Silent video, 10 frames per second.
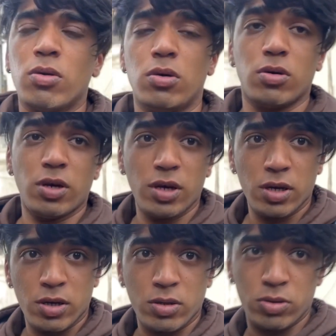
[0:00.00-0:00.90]
ओके
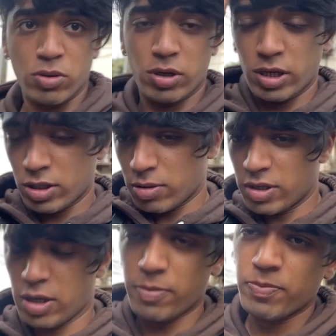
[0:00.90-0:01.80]
सो ये सभी
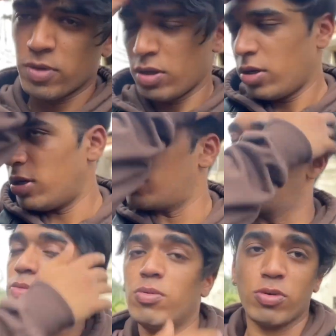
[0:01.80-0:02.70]
था एंड
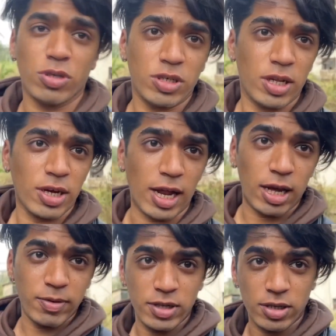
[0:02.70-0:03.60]
अभी मैं बहुत ही ज़्यादा काला
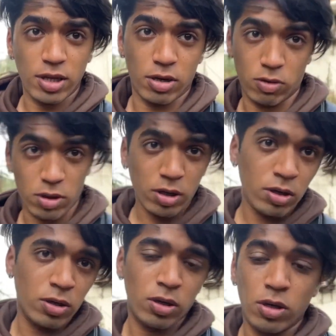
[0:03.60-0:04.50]
भी दिखता रहूँगा
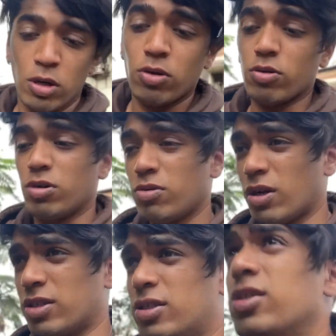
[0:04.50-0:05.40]
क्योंकि मैं
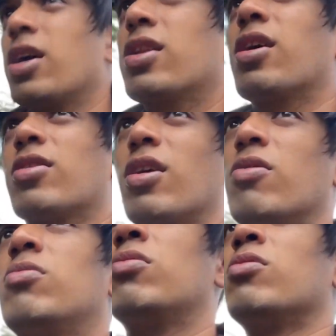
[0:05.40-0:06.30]
हद से ज़्यादा थक गया
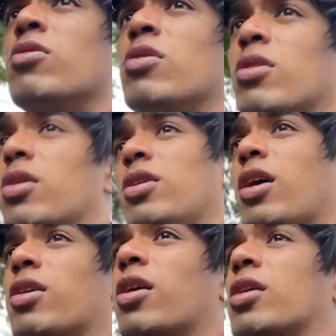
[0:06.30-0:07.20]
हूँ एंड
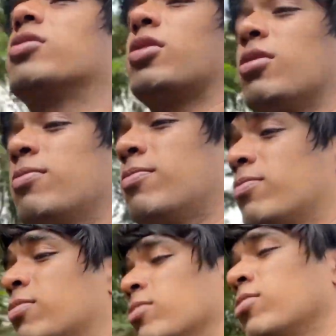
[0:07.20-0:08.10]
यहाँ का रास्ता
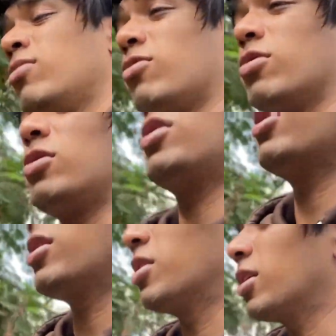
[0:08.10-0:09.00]
बहुत ही
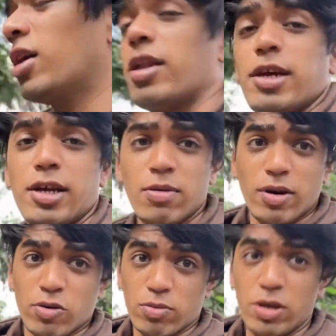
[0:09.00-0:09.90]
ज़्यादा गंदा था आने के टाइम
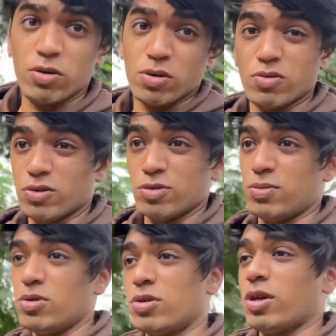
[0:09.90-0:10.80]
ऑटो में जाऊँगा कुछ
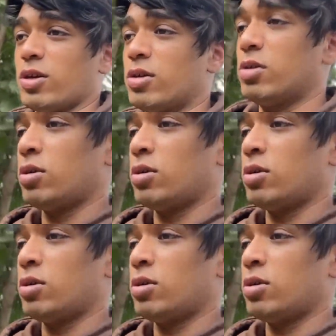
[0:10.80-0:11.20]
भी हो जाए